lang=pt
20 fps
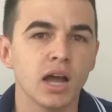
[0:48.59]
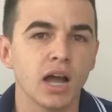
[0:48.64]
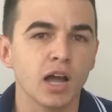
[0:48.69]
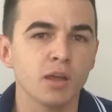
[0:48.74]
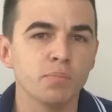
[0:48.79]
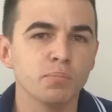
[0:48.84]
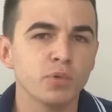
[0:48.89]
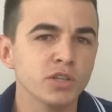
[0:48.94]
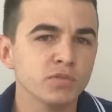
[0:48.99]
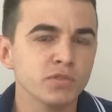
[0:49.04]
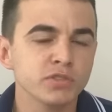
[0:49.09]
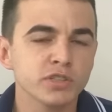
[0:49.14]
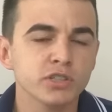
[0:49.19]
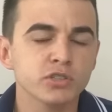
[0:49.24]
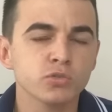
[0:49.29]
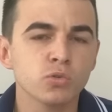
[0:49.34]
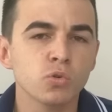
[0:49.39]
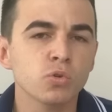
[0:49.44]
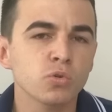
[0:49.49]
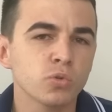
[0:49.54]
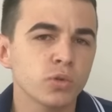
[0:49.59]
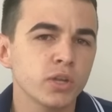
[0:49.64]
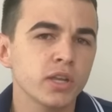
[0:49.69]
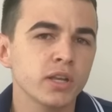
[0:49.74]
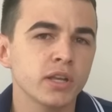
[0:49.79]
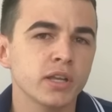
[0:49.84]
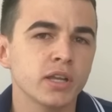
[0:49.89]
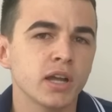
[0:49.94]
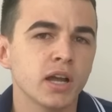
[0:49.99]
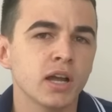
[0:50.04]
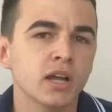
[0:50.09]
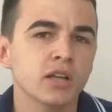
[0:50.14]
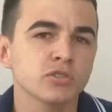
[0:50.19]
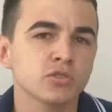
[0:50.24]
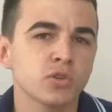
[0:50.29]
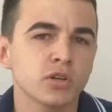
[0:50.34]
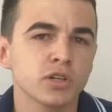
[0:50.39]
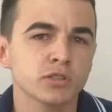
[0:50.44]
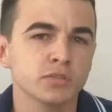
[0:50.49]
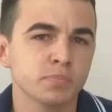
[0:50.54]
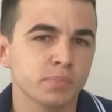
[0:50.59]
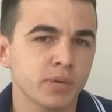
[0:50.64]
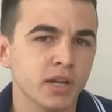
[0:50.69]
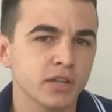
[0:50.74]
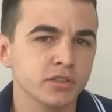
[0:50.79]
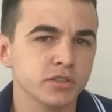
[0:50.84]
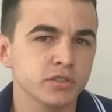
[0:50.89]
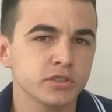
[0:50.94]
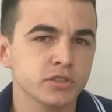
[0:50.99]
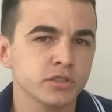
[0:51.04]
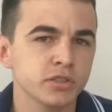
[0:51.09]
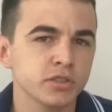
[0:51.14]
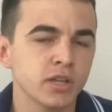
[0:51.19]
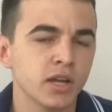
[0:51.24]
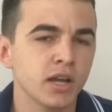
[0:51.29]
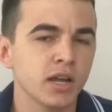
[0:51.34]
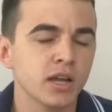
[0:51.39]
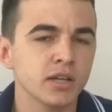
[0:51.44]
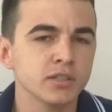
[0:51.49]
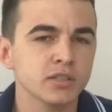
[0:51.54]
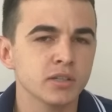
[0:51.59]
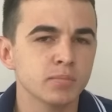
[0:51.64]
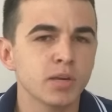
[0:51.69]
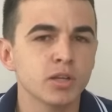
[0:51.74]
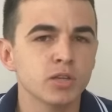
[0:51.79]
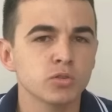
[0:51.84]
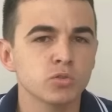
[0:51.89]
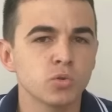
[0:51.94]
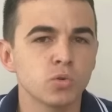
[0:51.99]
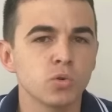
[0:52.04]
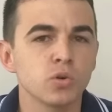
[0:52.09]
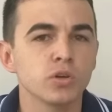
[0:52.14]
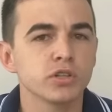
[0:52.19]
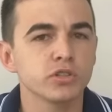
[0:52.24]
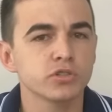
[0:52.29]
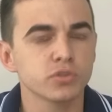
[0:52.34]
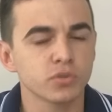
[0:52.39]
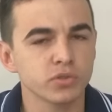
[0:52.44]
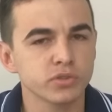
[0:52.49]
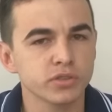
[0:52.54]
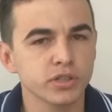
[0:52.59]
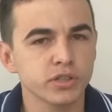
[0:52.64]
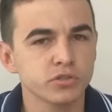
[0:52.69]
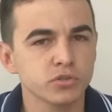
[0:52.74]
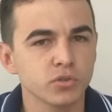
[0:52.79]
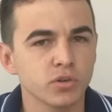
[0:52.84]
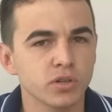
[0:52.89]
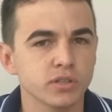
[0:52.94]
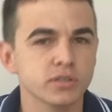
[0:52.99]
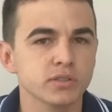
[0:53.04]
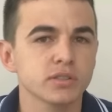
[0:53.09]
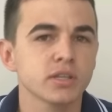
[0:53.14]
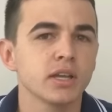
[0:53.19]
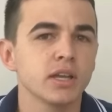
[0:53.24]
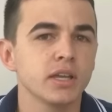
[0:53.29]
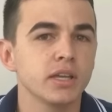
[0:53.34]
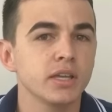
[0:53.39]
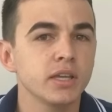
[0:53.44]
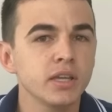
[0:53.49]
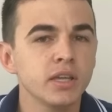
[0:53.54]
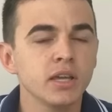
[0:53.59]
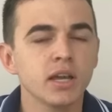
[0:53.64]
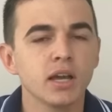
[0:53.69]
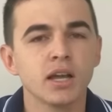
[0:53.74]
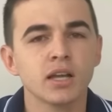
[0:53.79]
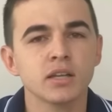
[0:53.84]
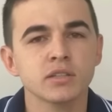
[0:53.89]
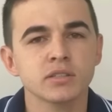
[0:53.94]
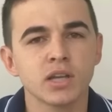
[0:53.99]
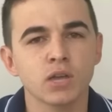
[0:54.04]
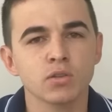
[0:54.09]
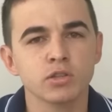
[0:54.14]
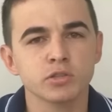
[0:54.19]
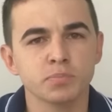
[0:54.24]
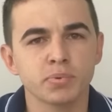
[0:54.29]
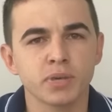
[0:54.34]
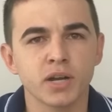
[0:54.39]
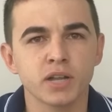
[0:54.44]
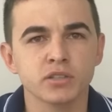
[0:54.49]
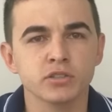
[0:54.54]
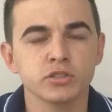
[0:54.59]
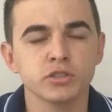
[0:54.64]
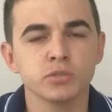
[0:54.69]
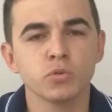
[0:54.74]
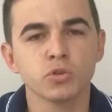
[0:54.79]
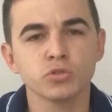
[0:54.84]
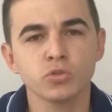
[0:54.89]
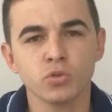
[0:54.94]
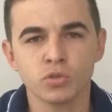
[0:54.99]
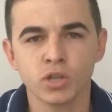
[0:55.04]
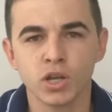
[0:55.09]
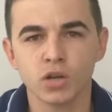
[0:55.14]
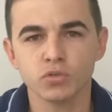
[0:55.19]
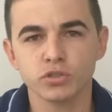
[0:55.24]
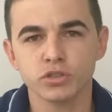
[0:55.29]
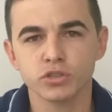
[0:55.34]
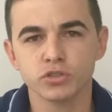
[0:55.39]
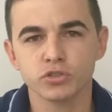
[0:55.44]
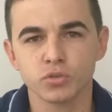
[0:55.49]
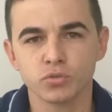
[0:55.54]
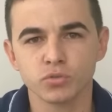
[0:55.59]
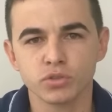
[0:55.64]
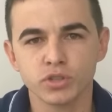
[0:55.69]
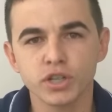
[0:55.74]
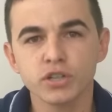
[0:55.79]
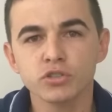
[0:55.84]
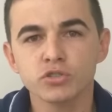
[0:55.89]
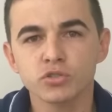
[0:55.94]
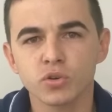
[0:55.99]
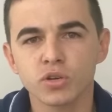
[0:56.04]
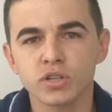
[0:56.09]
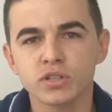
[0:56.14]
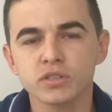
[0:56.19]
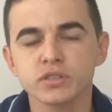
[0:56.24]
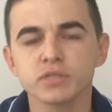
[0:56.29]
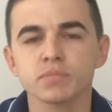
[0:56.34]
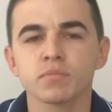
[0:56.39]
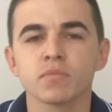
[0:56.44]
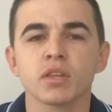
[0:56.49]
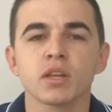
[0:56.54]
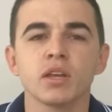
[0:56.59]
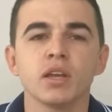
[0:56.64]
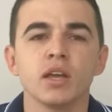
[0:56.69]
Após vocês concluírem as horas práticas de arraiz amador, que são 6 horas, e as aulas práticas de motonauta, que são 3 horas,